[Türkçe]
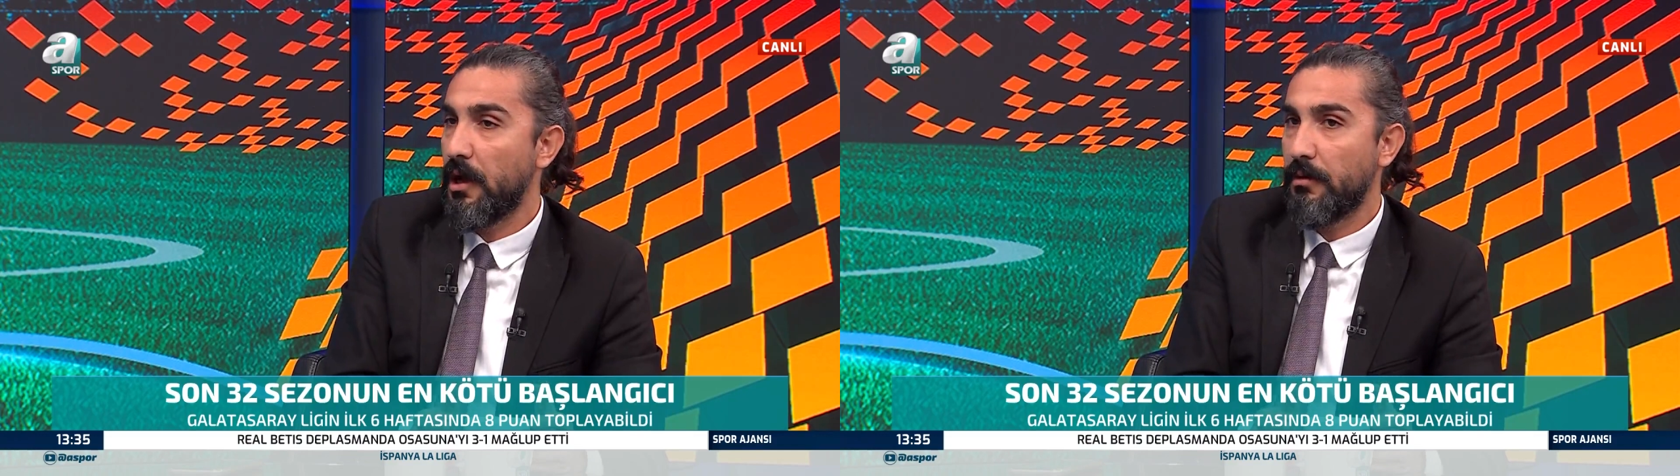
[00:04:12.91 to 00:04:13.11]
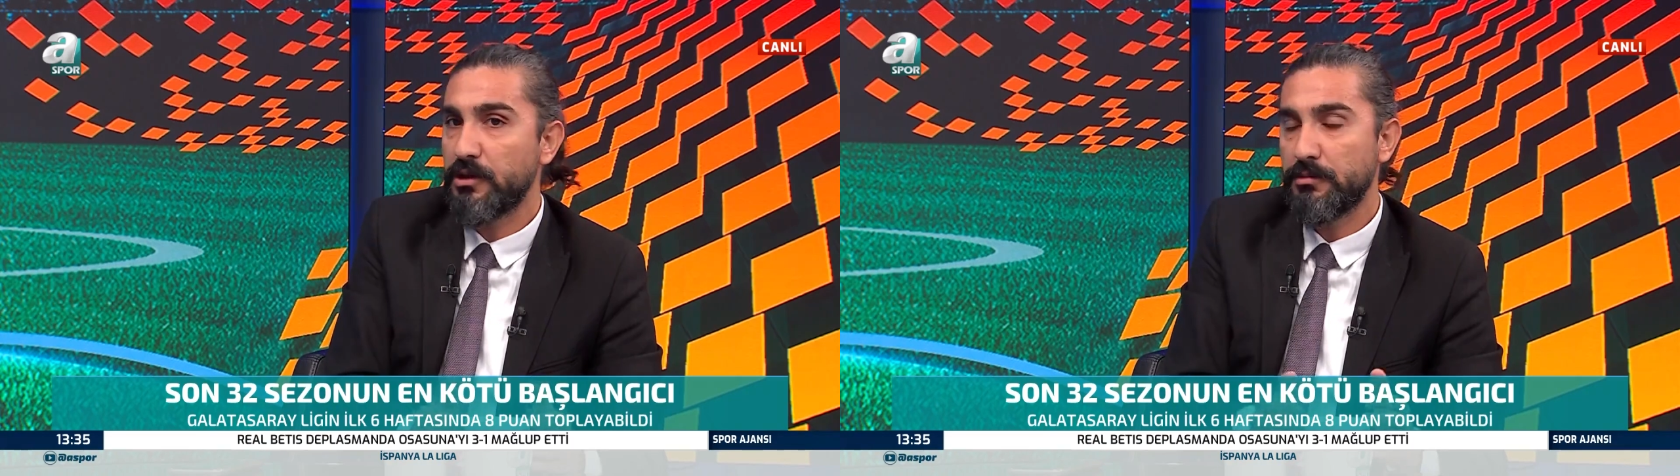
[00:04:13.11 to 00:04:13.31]

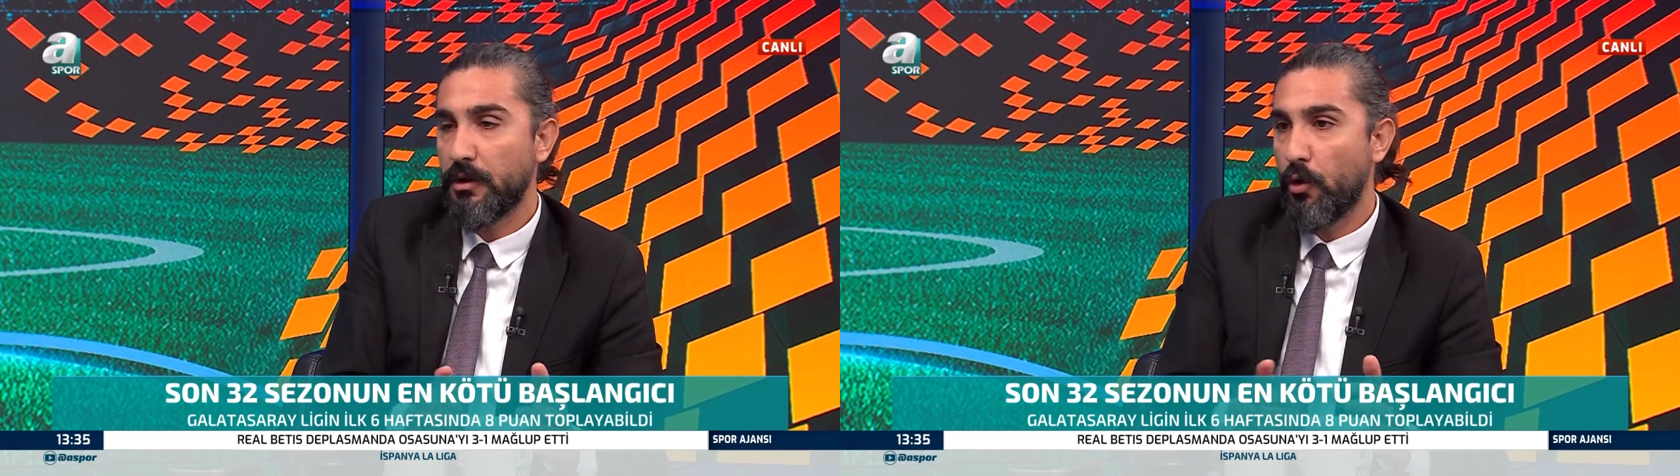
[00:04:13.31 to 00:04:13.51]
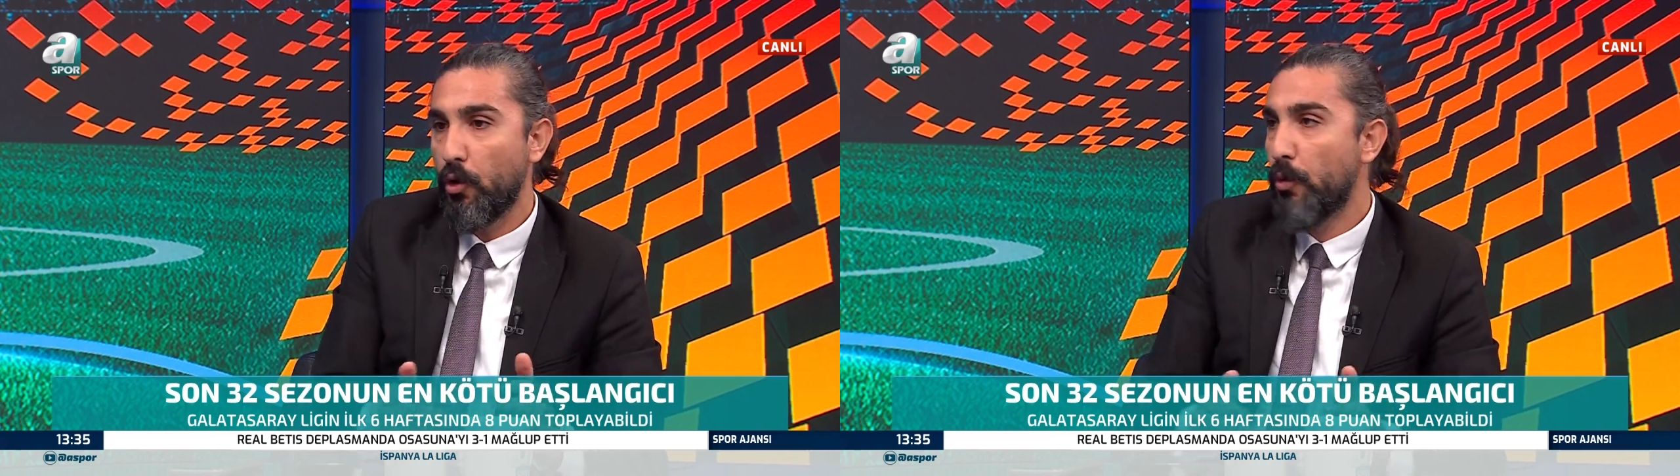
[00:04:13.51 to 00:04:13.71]
Ama
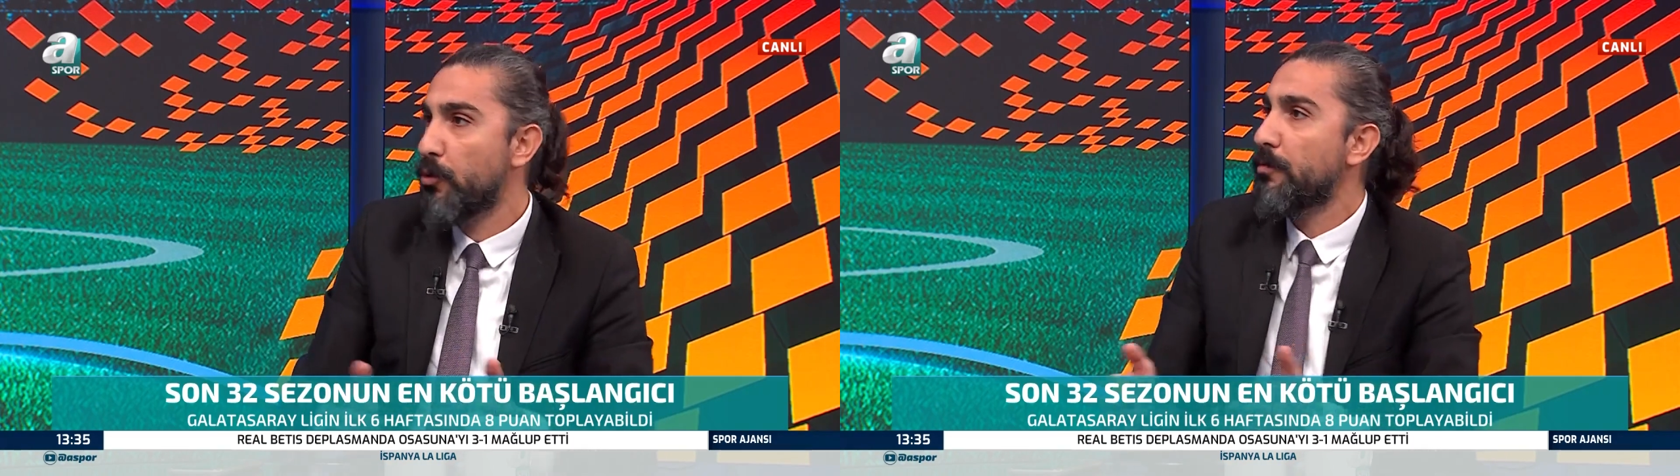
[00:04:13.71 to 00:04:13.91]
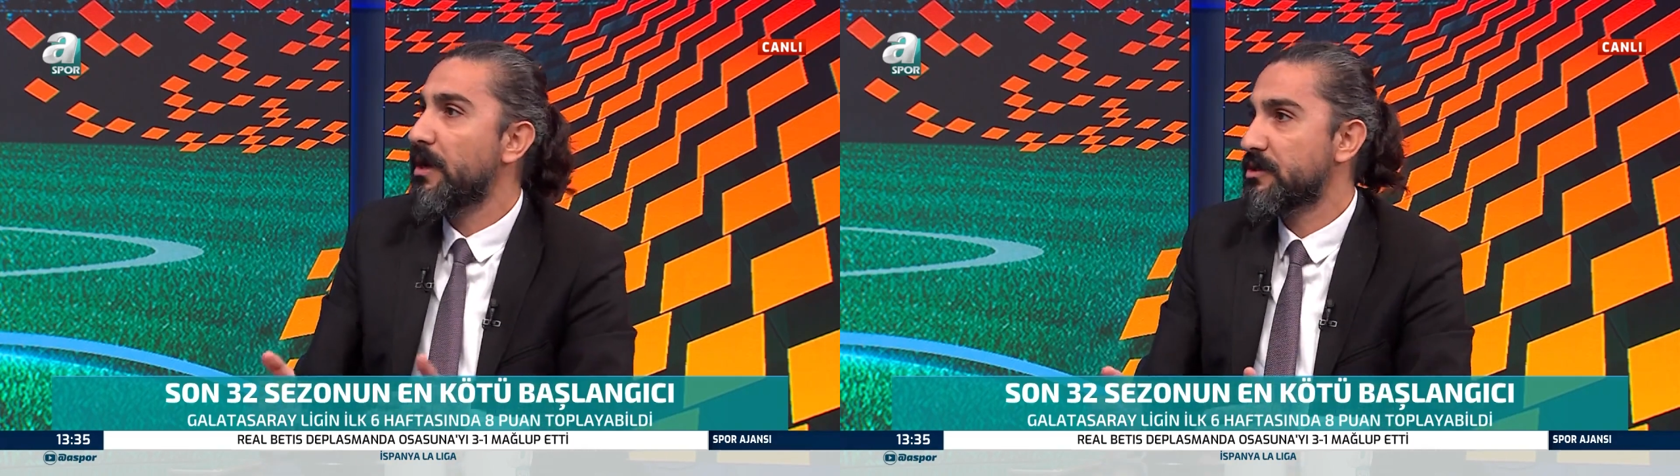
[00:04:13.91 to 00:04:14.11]
şimdi
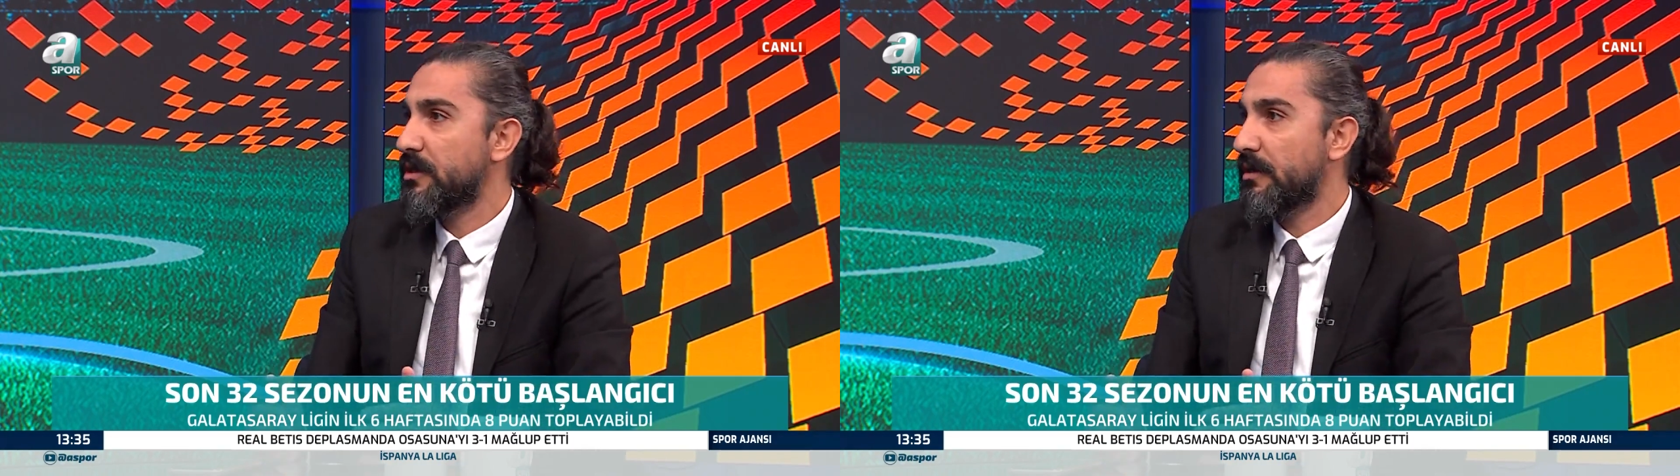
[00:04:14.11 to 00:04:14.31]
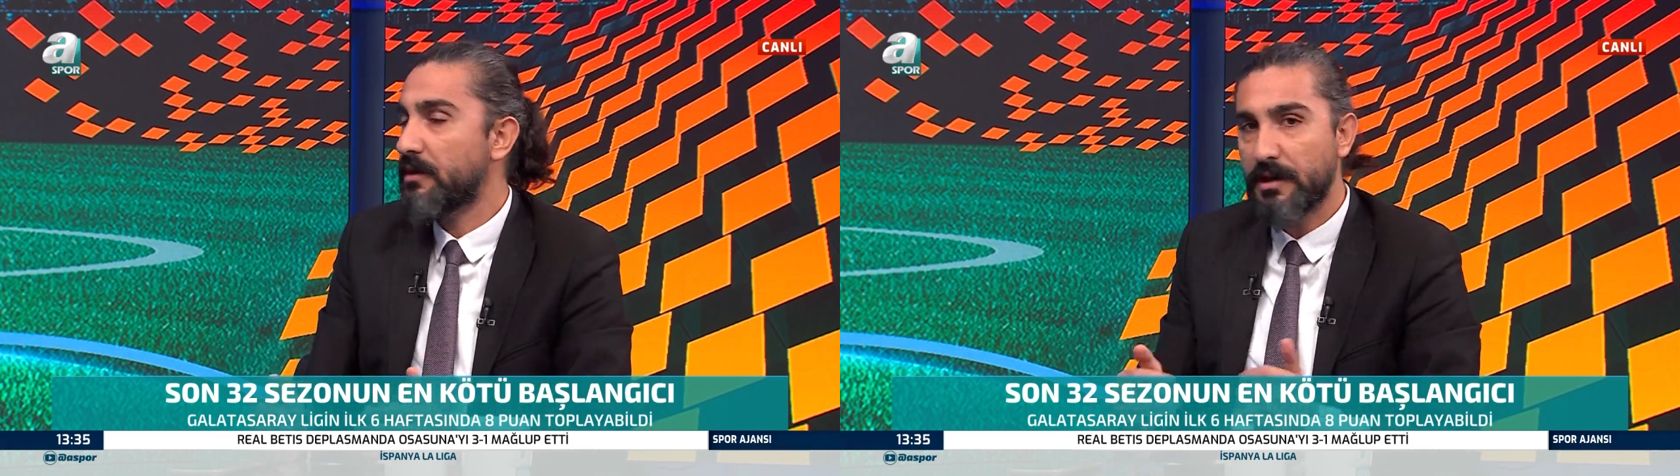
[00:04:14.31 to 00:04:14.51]
öbür
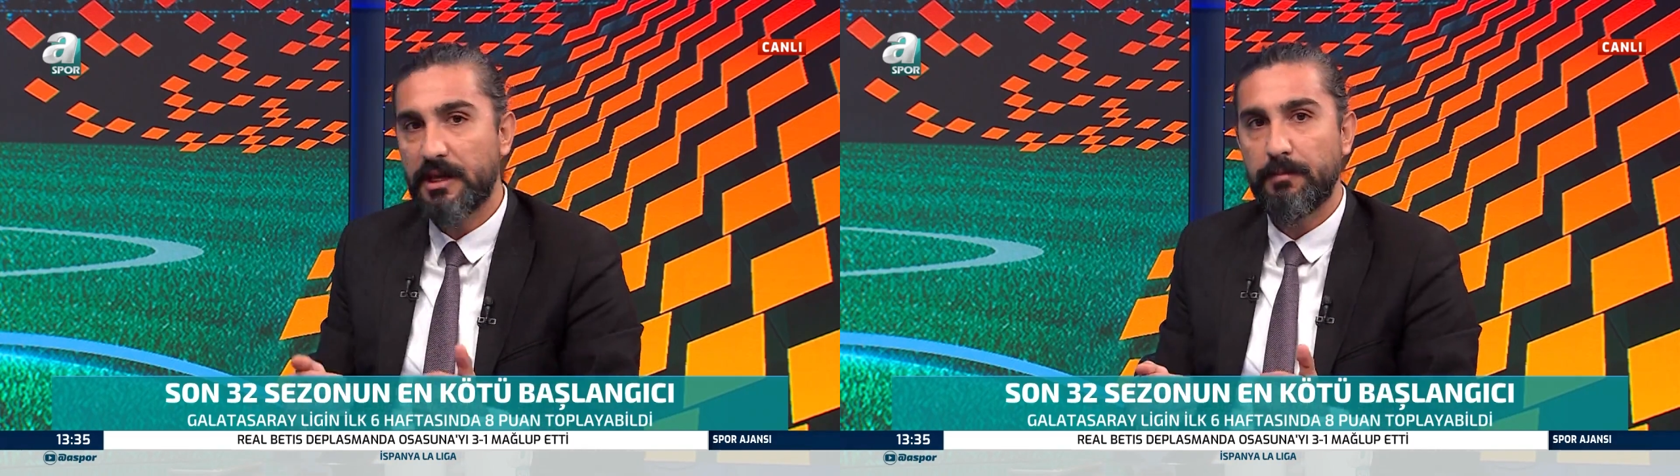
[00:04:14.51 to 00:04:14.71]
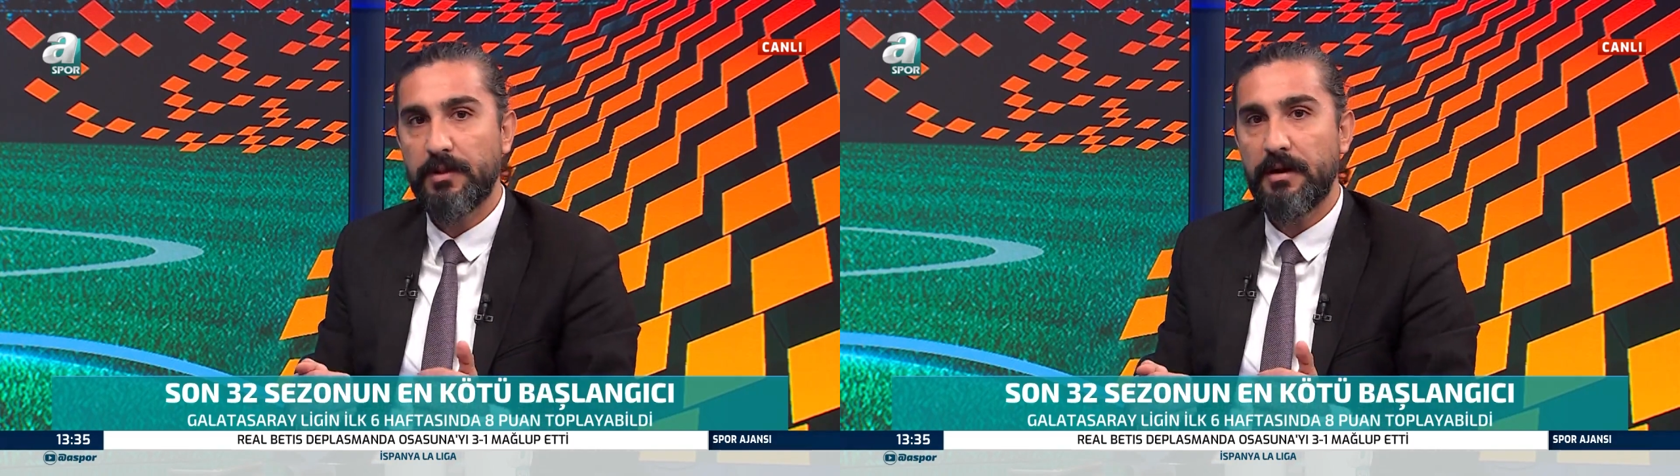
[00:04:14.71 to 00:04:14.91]
maçlarda
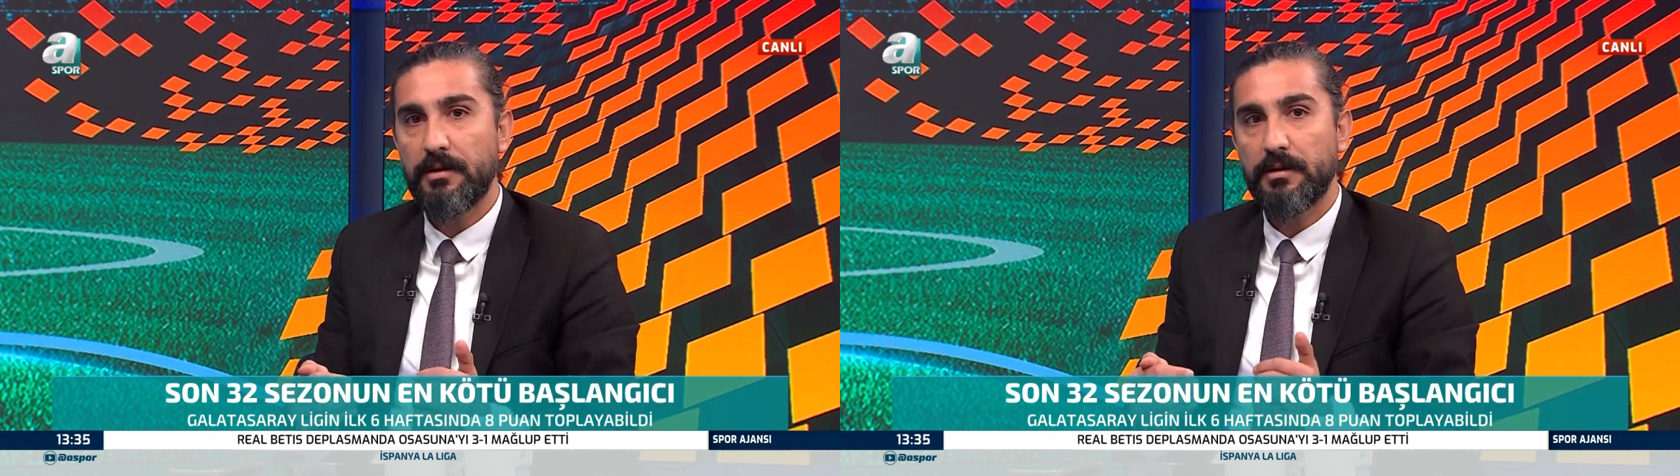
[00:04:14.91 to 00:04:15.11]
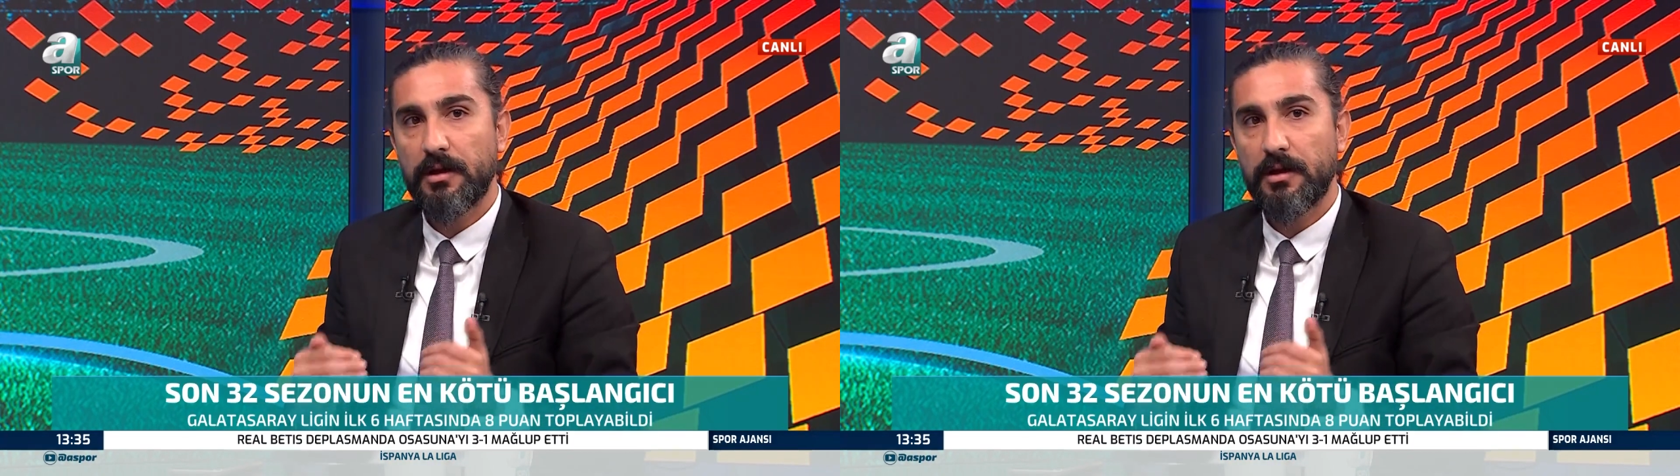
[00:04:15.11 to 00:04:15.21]
rakipler